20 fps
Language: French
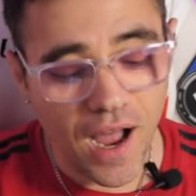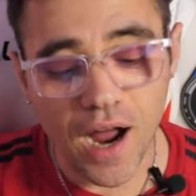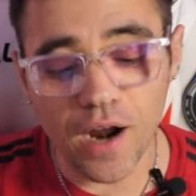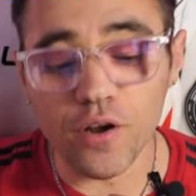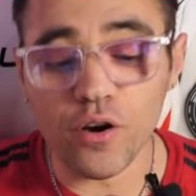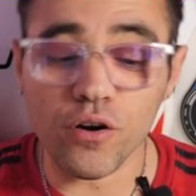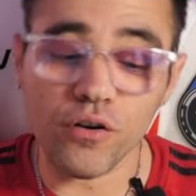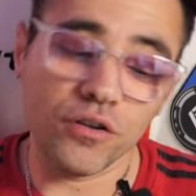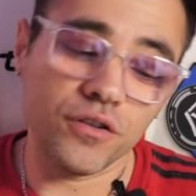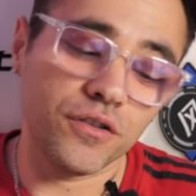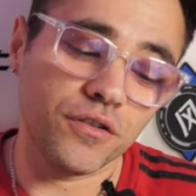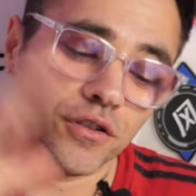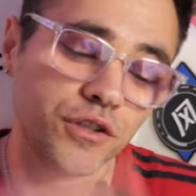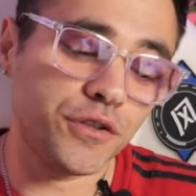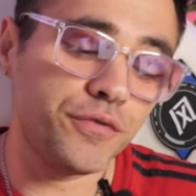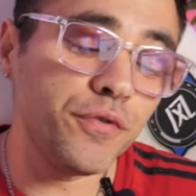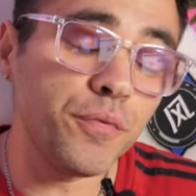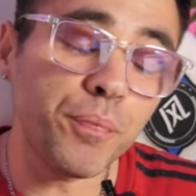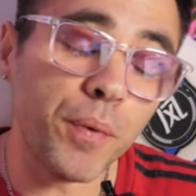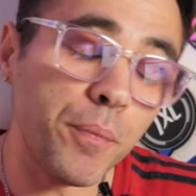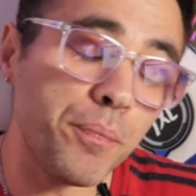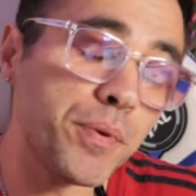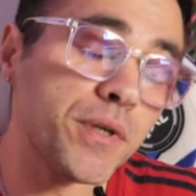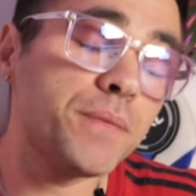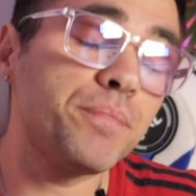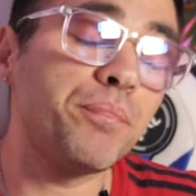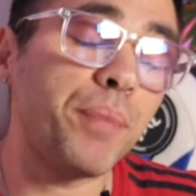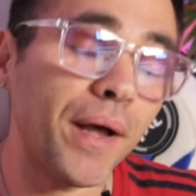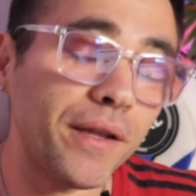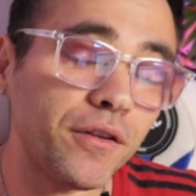Alors, je vous
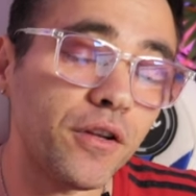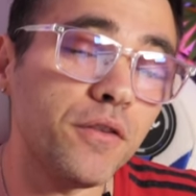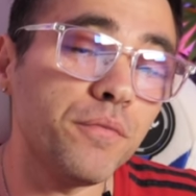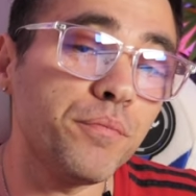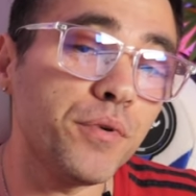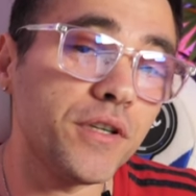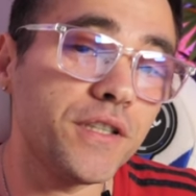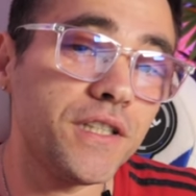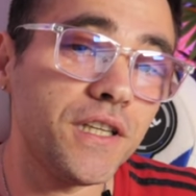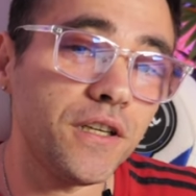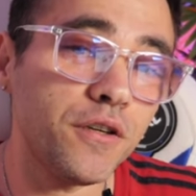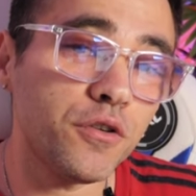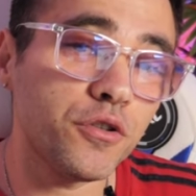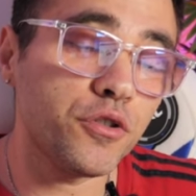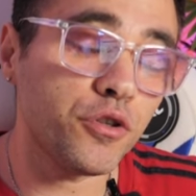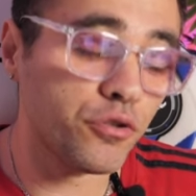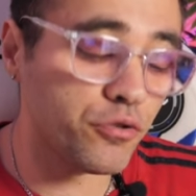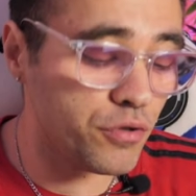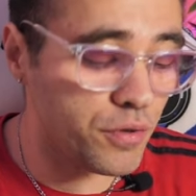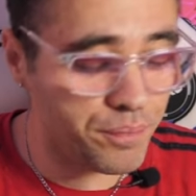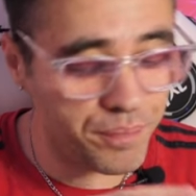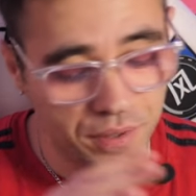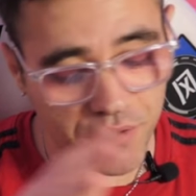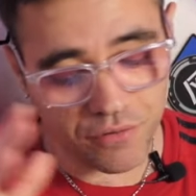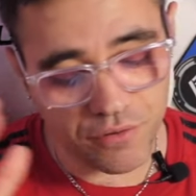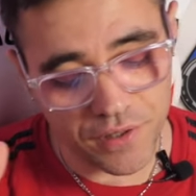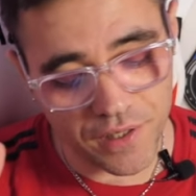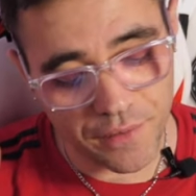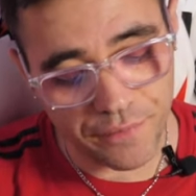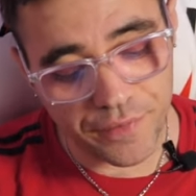propose pas d'unboxing aujourd'hui
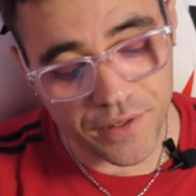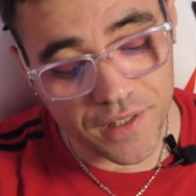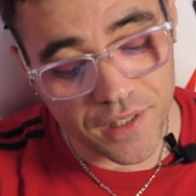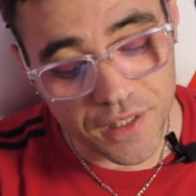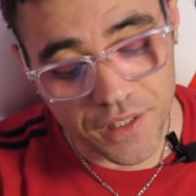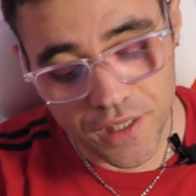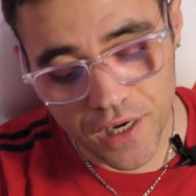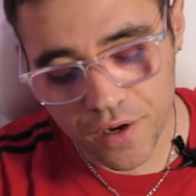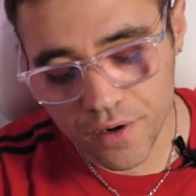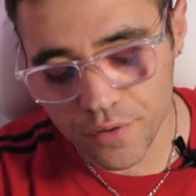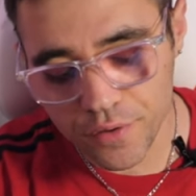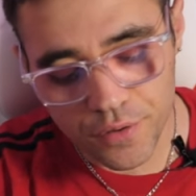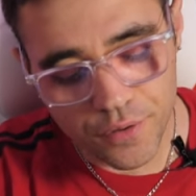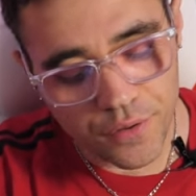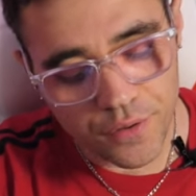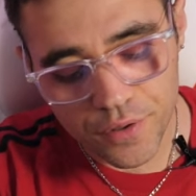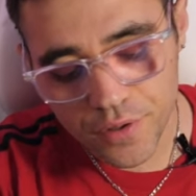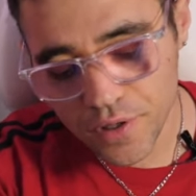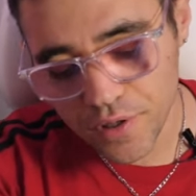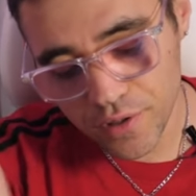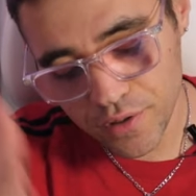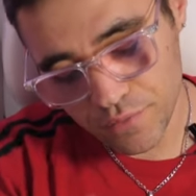puisque ça fait déjà euh,